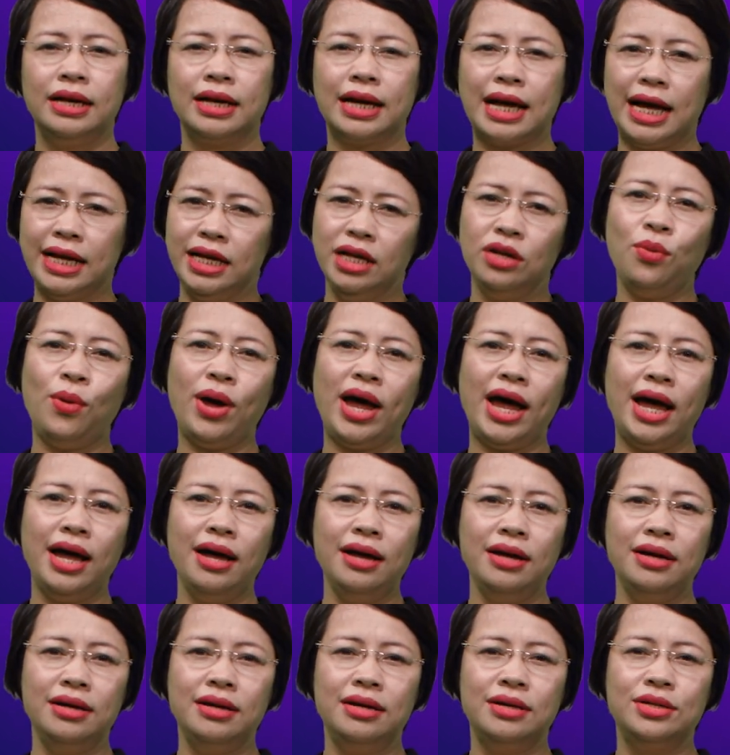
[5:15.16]
Cá nhân
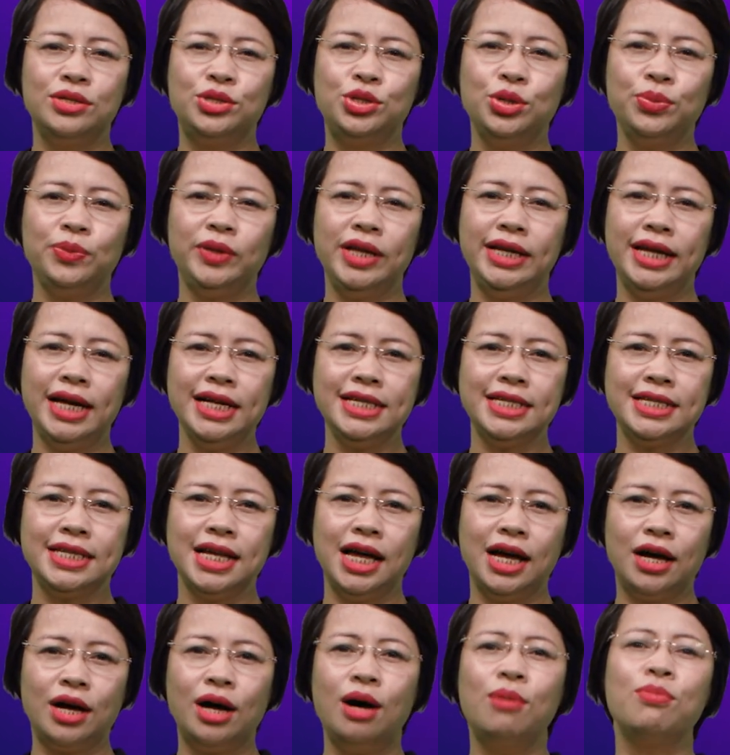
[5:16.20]
hóa giúp TNEX
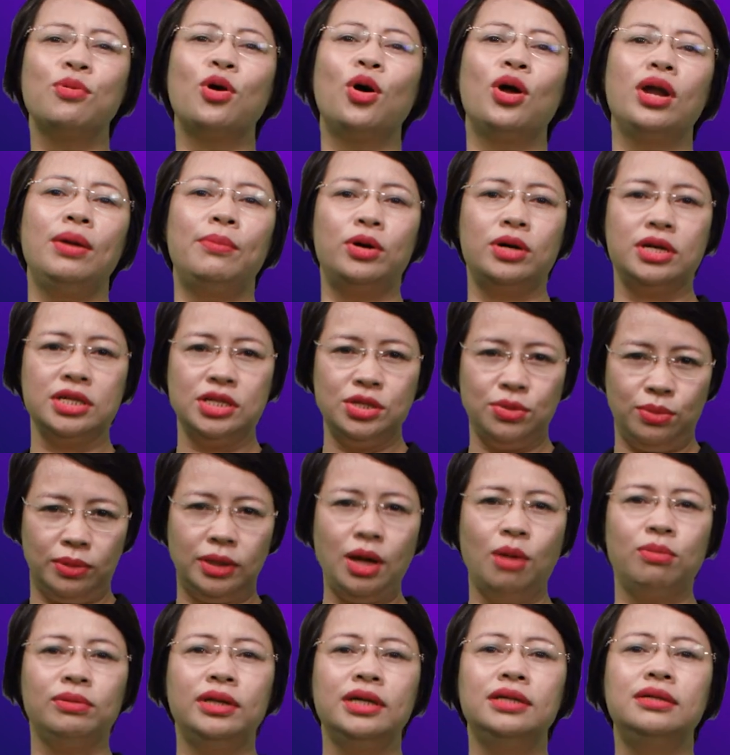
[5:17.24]
không còn là một ứng dụng
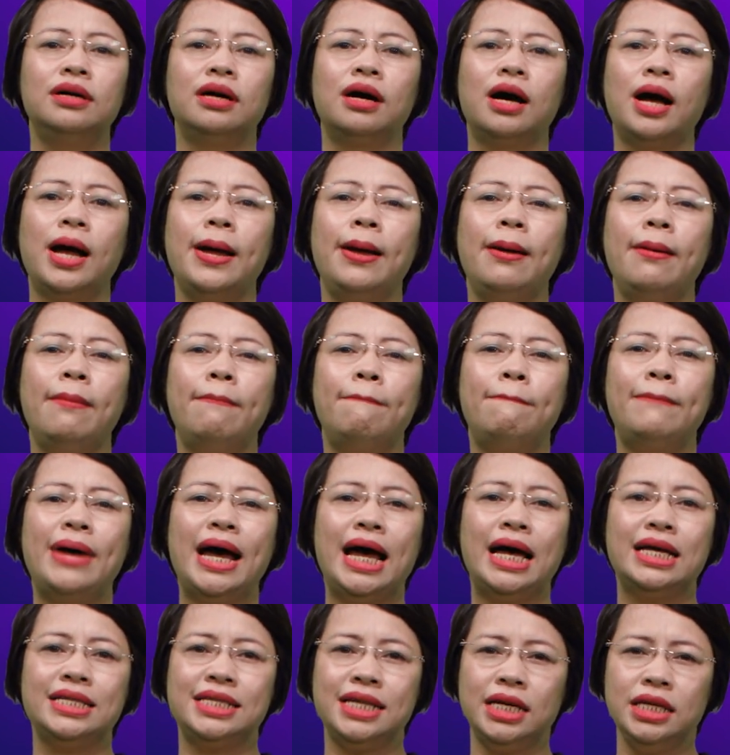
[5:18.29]
thông thường,
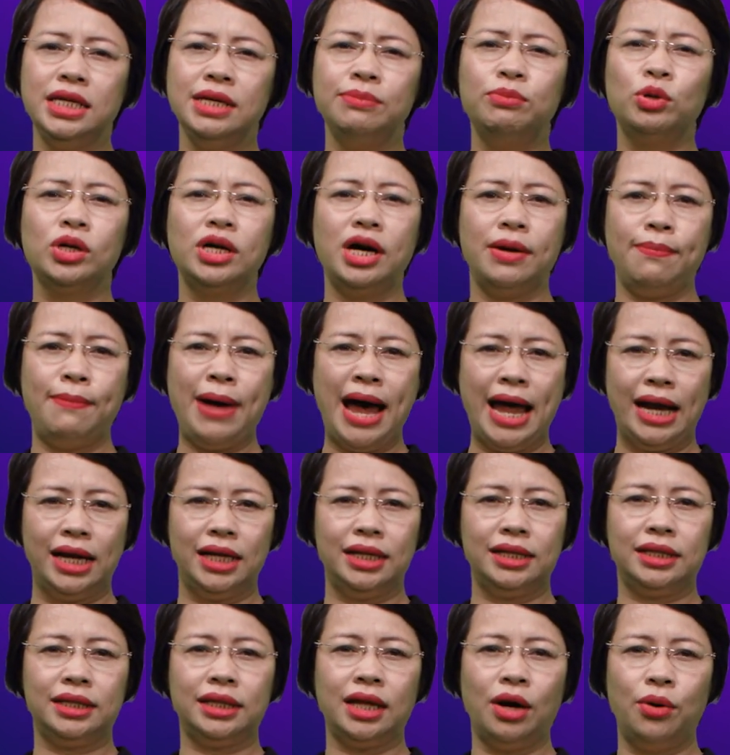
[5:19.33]
mà sẽ như một người bạn
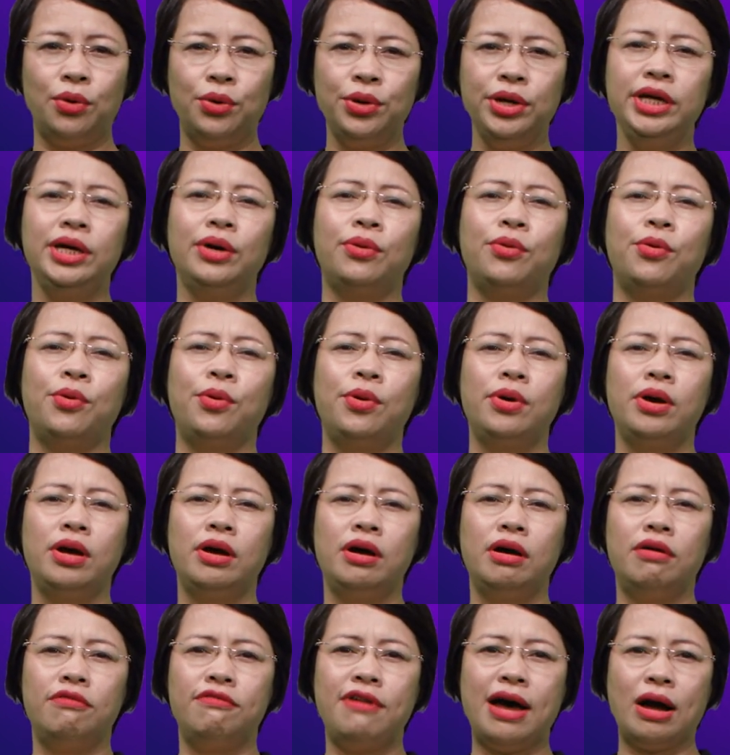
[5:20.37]
thấu hiểu
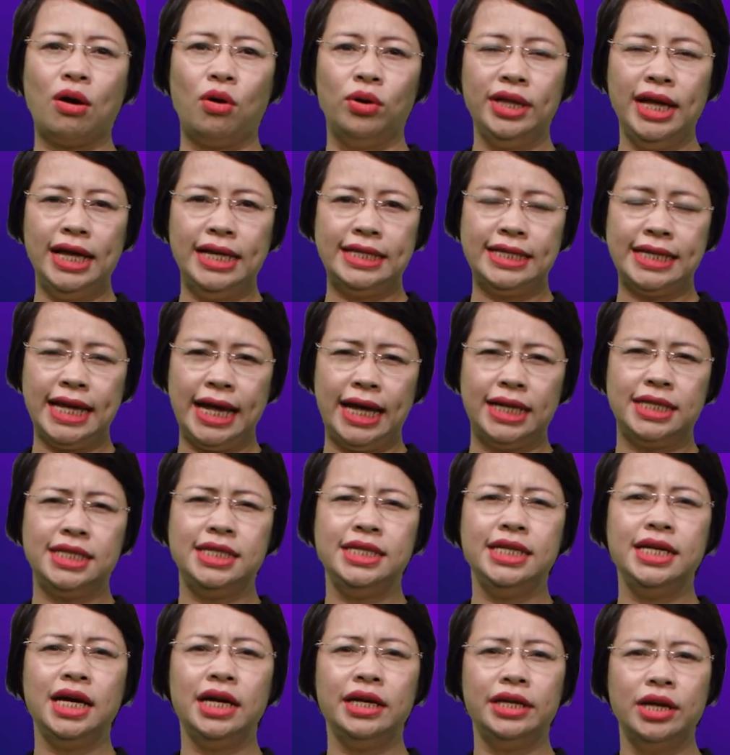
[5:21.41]
và có thể sẻ
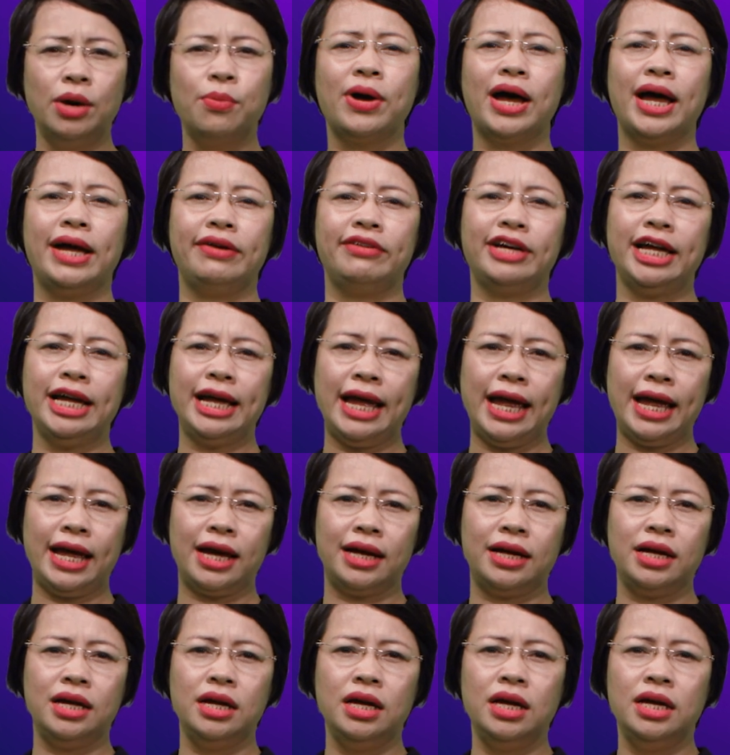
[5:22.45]
chia đồng hành khách
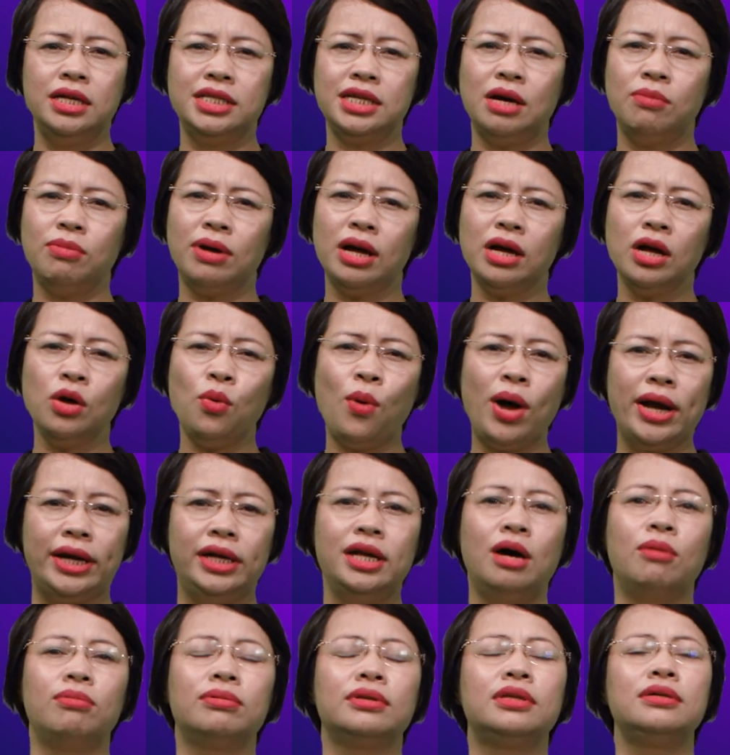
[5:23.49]
hàng trong các cái hoạt
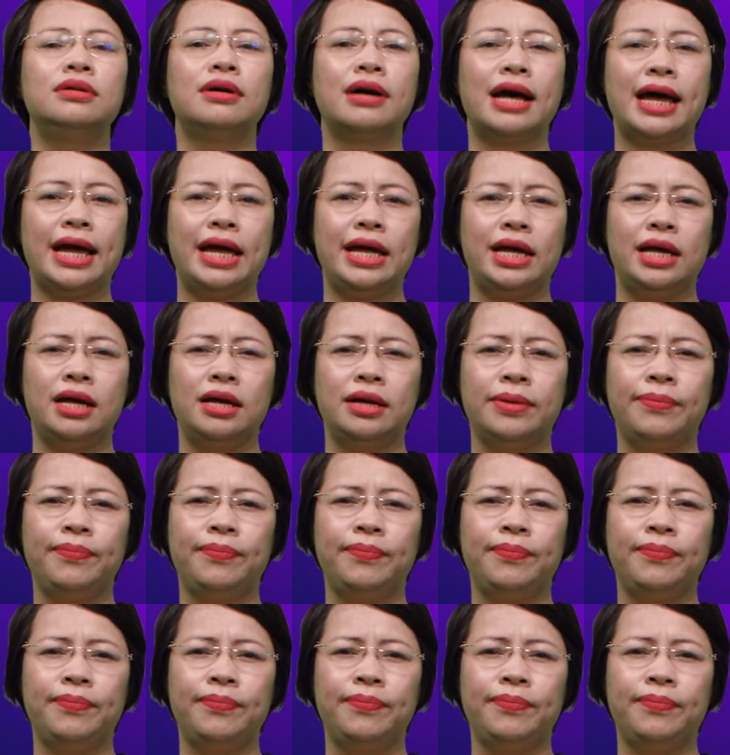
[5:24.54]
động thường ngày.